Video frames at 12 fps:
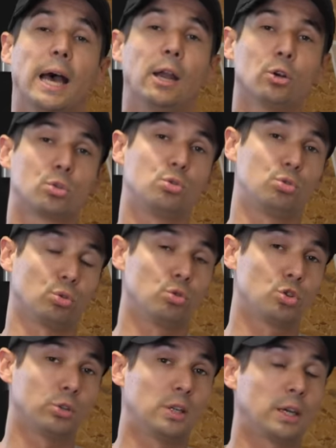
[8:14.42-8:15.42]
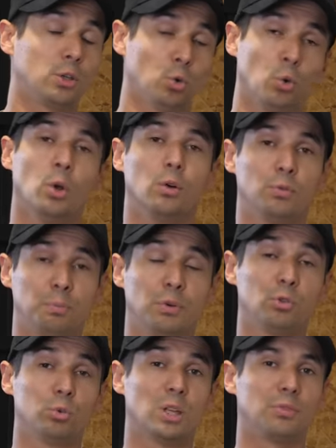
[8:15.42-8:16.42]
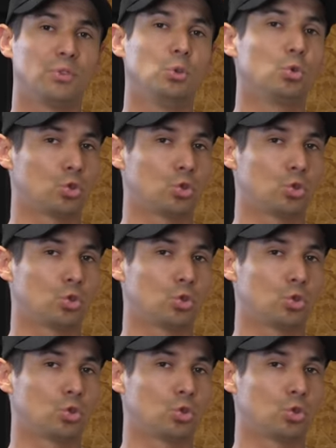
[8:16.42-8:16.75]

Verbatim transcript: alors que sur une jante à rayon, vous pouvez tout à fait ne